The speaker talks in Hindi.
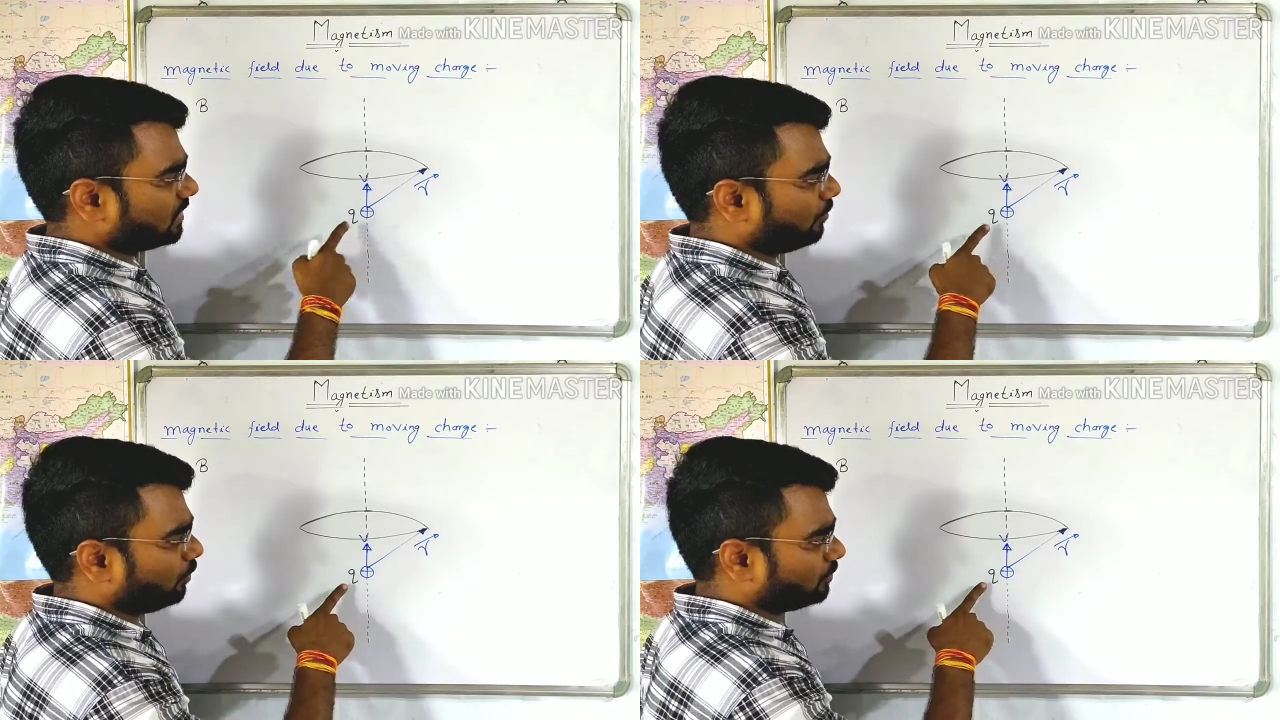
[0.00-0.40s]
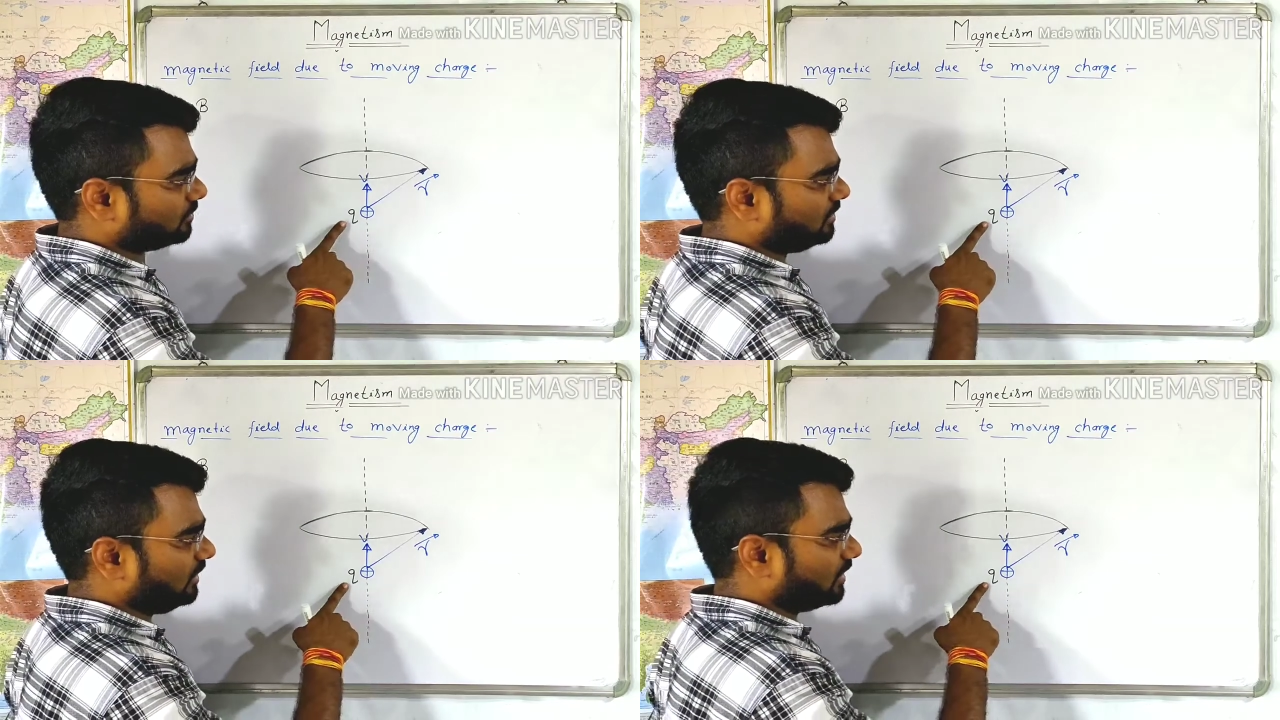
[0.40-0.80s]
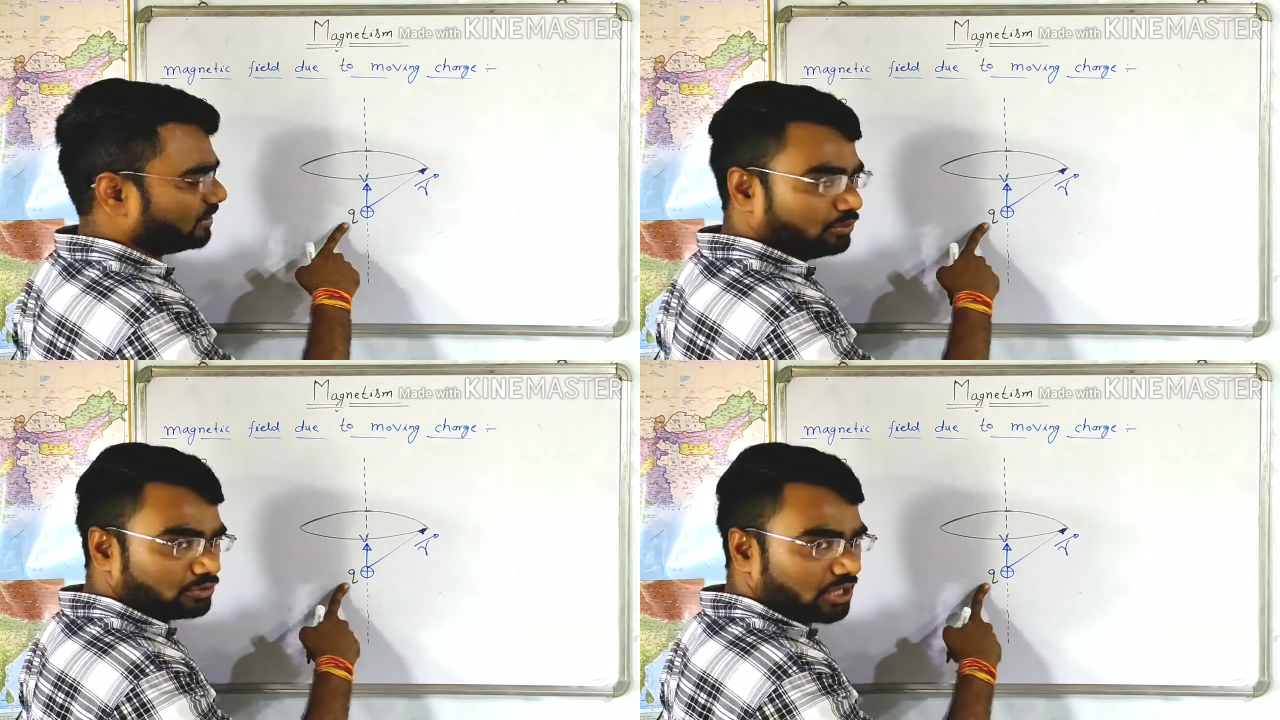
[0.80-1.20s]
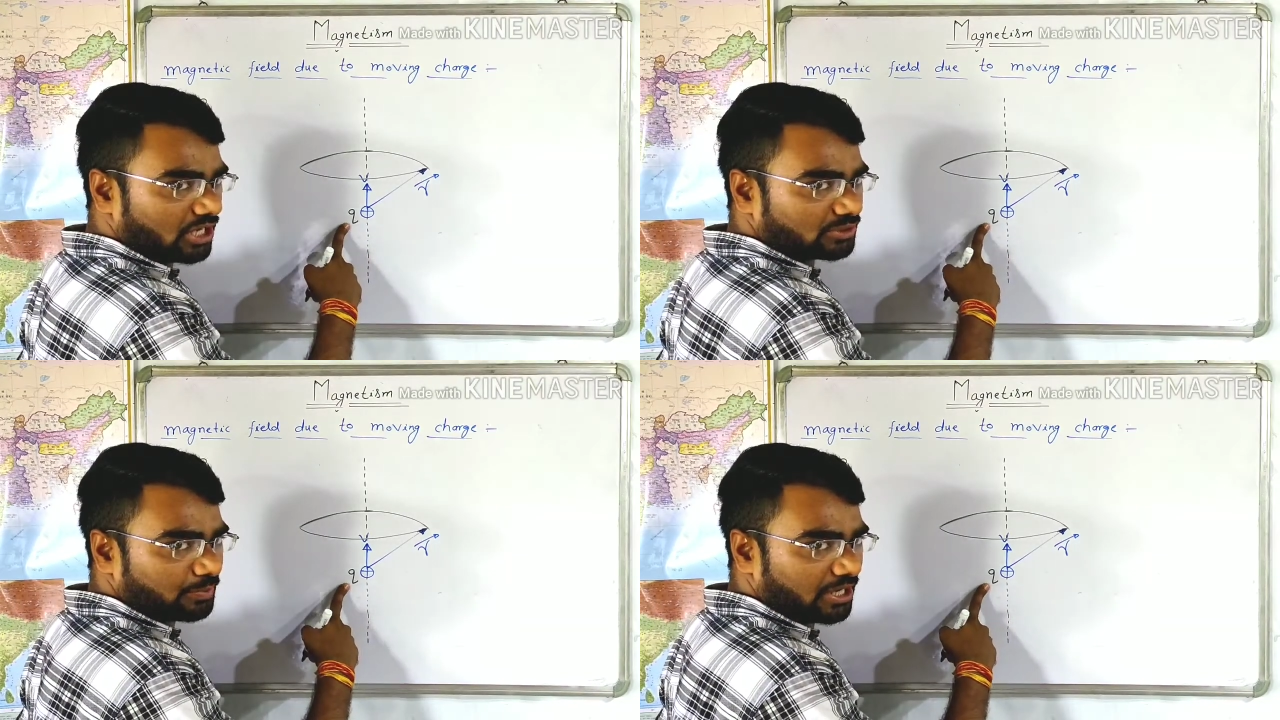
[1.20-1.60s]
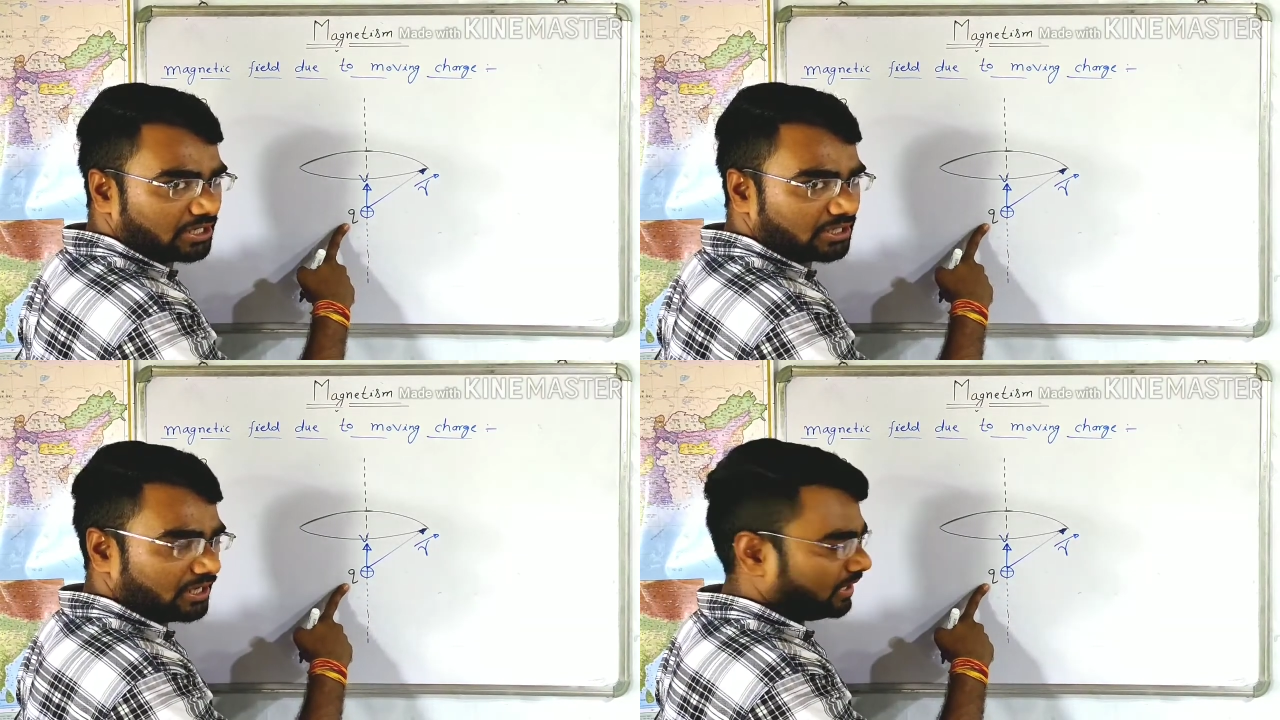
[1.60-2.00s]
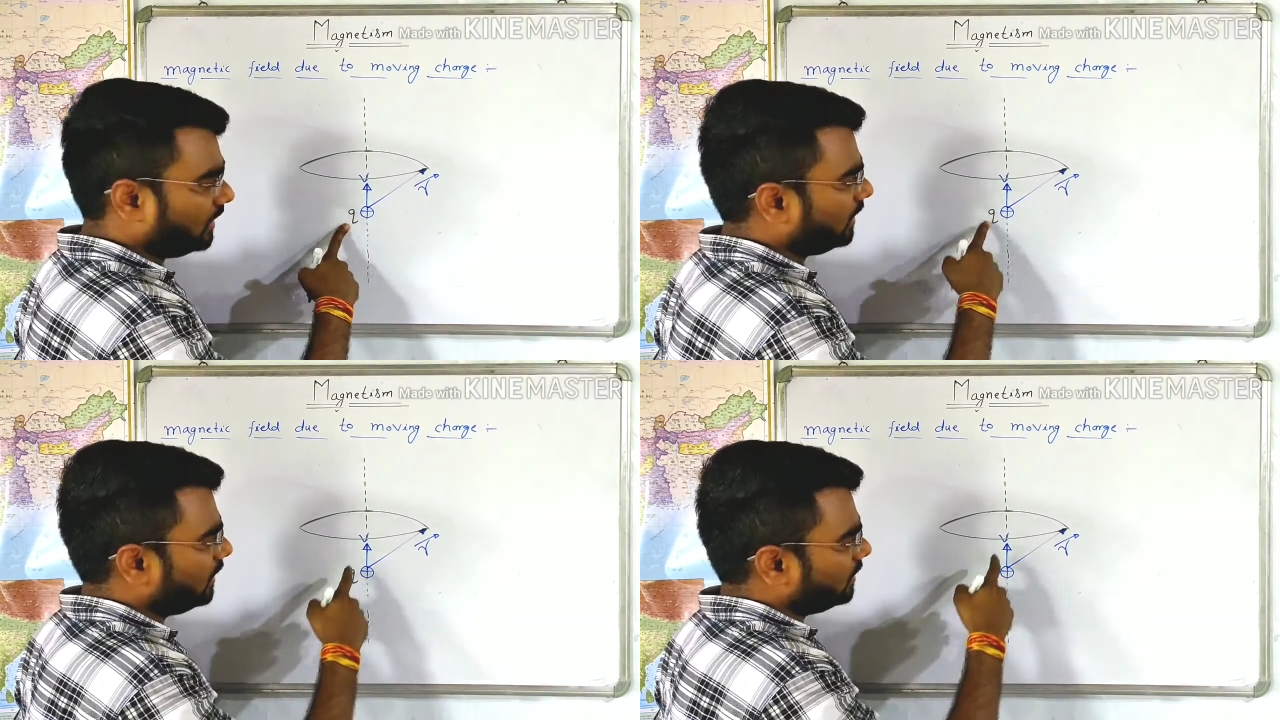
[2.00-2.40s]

सपोज ये क्यू चार्ज पार्टिकल है